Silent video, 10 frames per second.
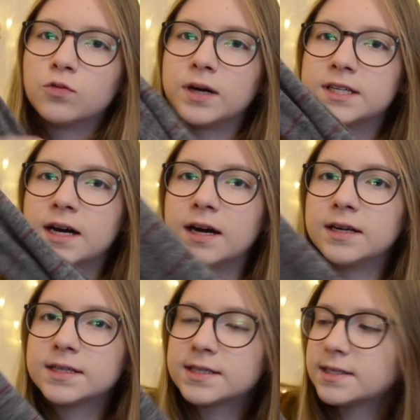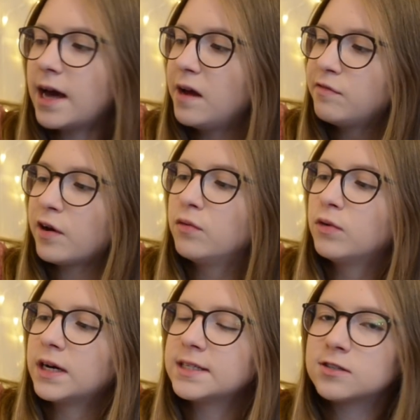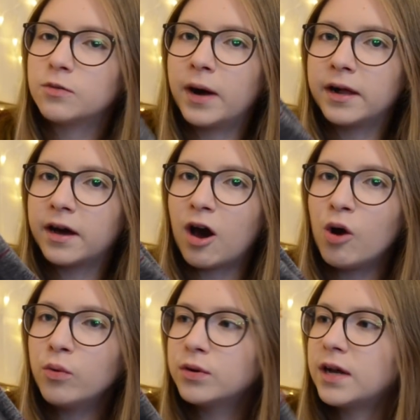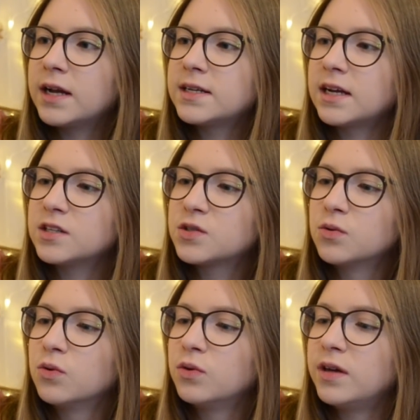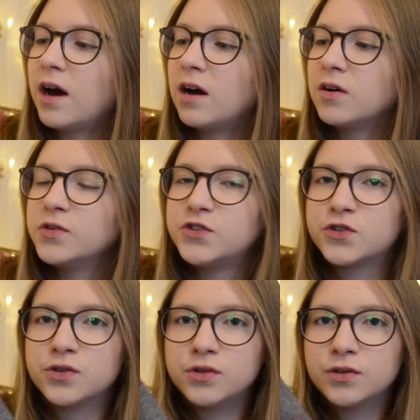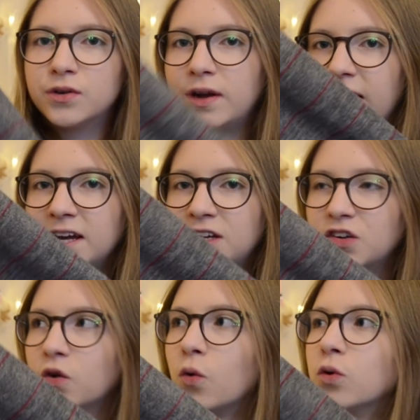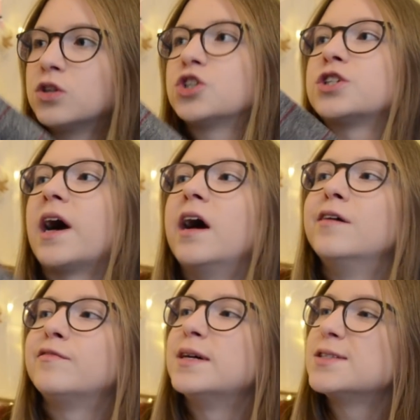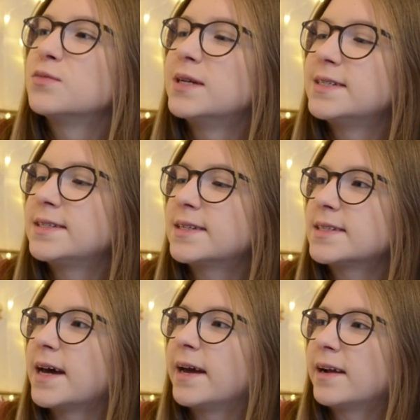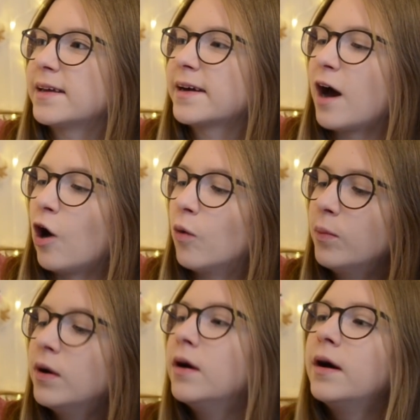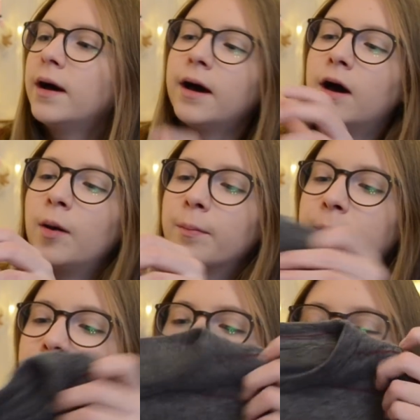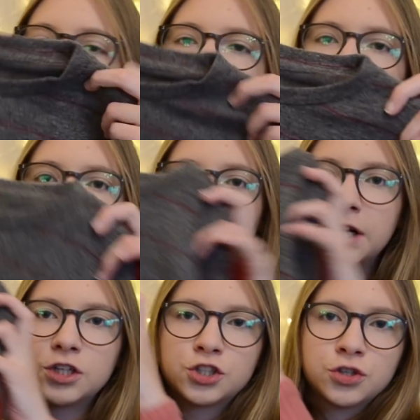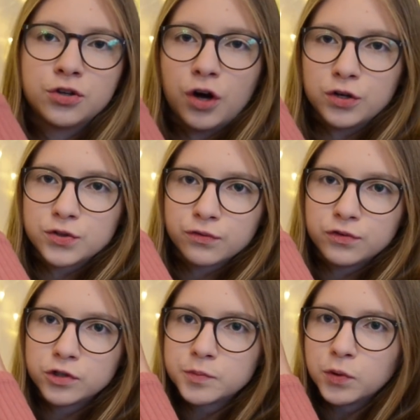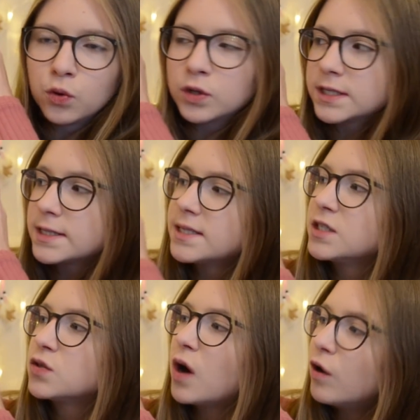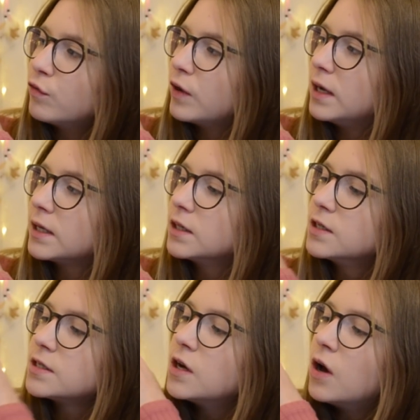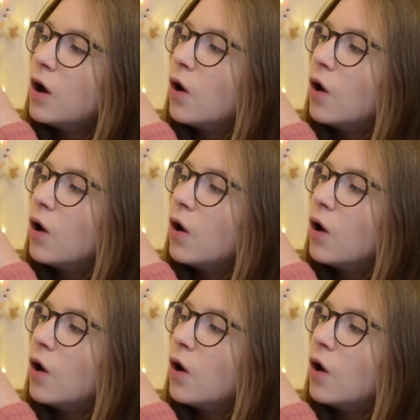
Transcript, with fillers: Oberteil. Das ist einfach nur ganz normal grau und hat dann so, ja, dünne, leichte rote Streifen. Also man sieht das eigentlich kaum. Ähm, ja, fand ich aber ganz schön, auch so fürs Büro, dass es nicht so auffällig ist.